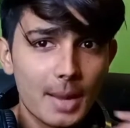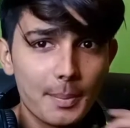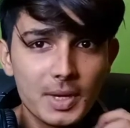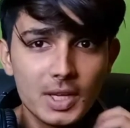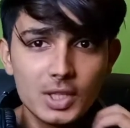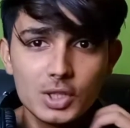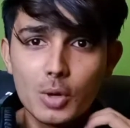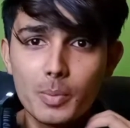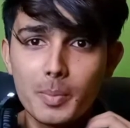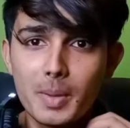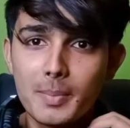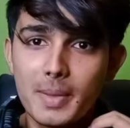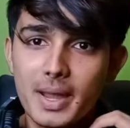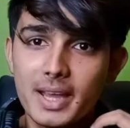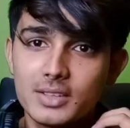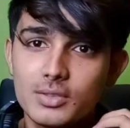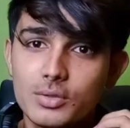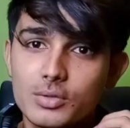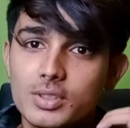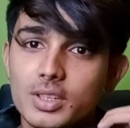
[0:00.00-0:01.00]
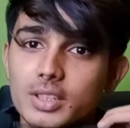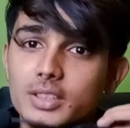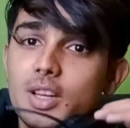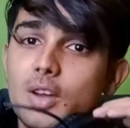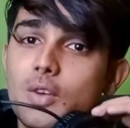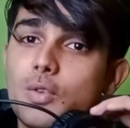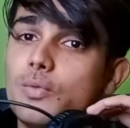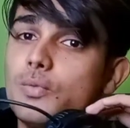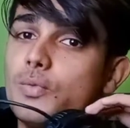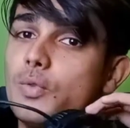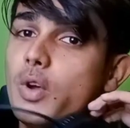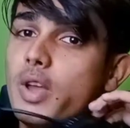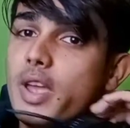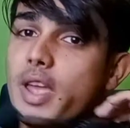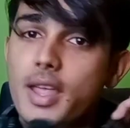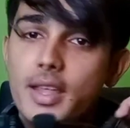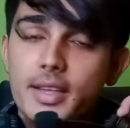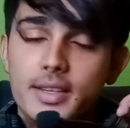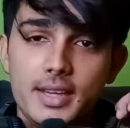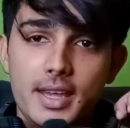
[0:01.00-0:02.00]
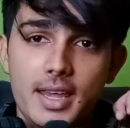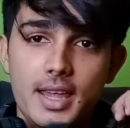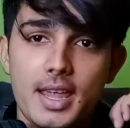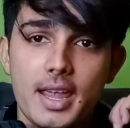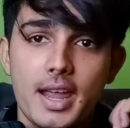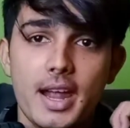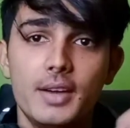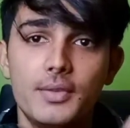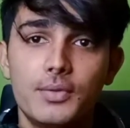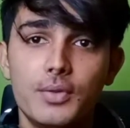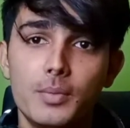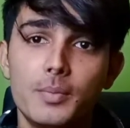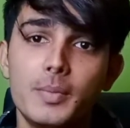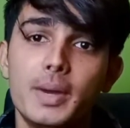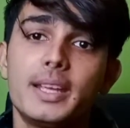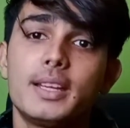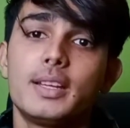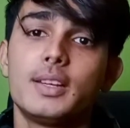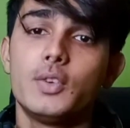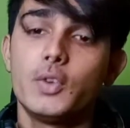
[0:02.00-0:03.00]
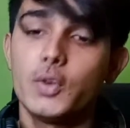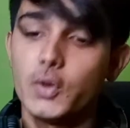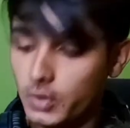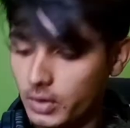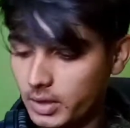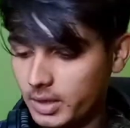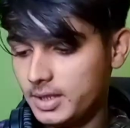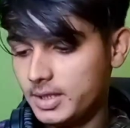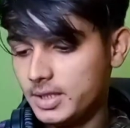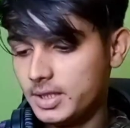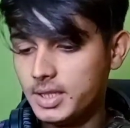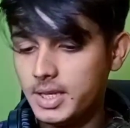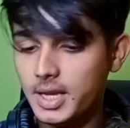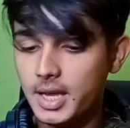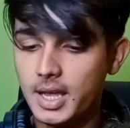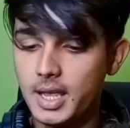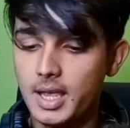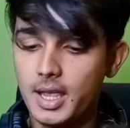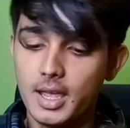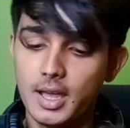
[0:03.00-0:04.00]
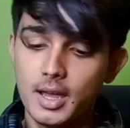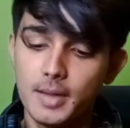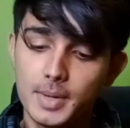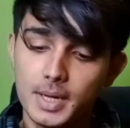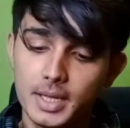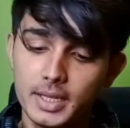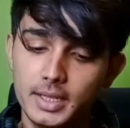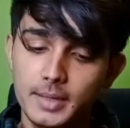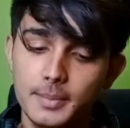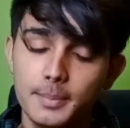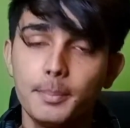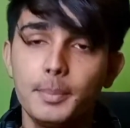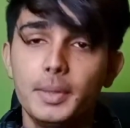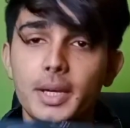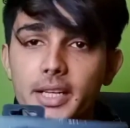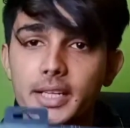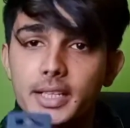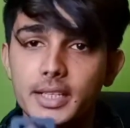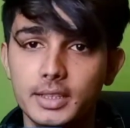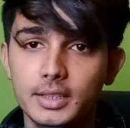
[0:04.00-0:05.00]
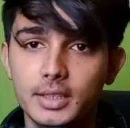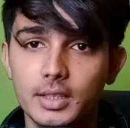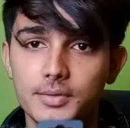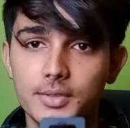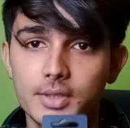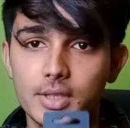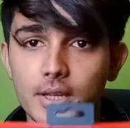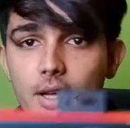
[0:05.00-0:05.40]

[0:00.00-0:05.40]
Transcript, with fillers: अभी जो मैं माइक यूज़ करता हूँ वो है ये हेडफोन माइक और ये है हमारी ब्लडी की तरफ से